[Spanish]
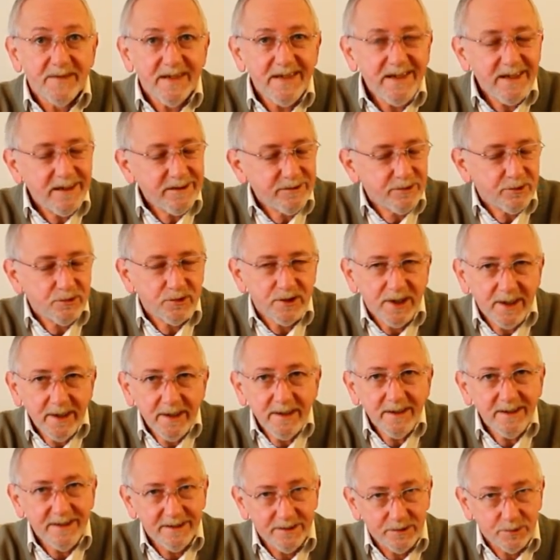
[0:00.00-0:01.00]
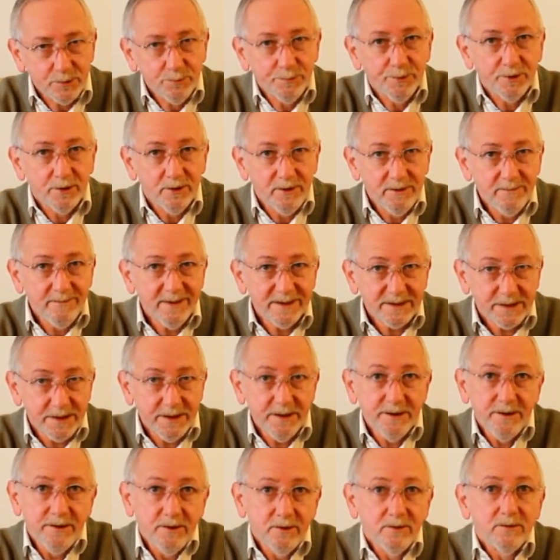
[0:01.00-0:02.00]
Y esto ya es un problema
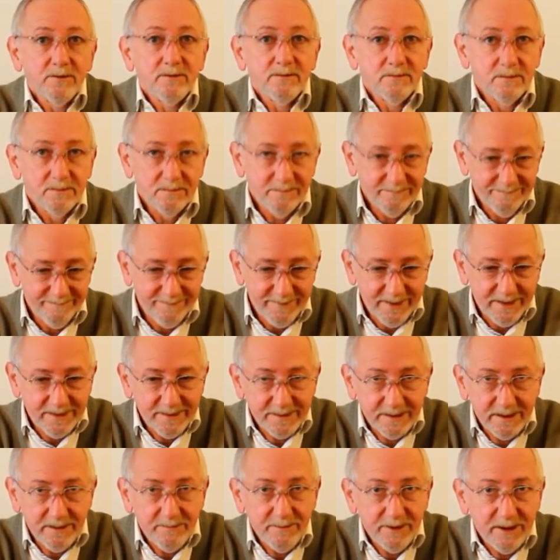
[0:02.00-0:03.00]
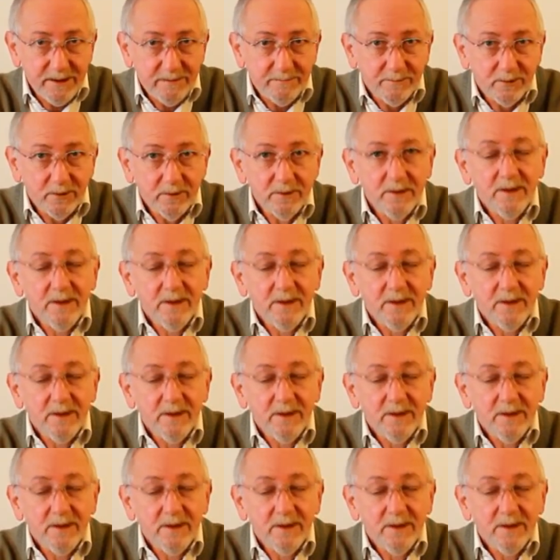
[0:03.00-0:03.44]
serio en sí mismo